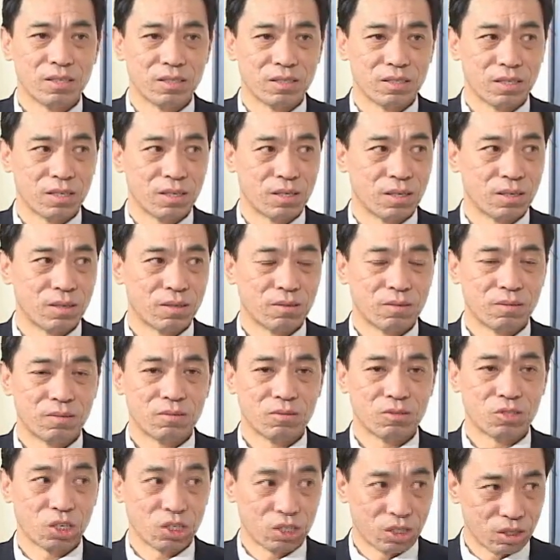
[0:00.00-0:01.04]
一些
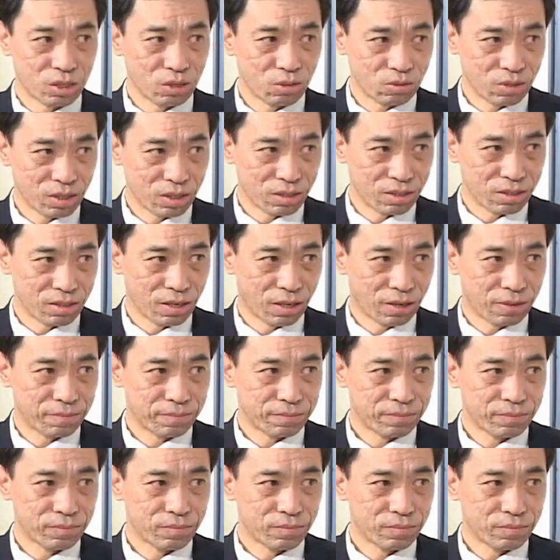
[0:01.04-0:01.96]
政治斗争一样，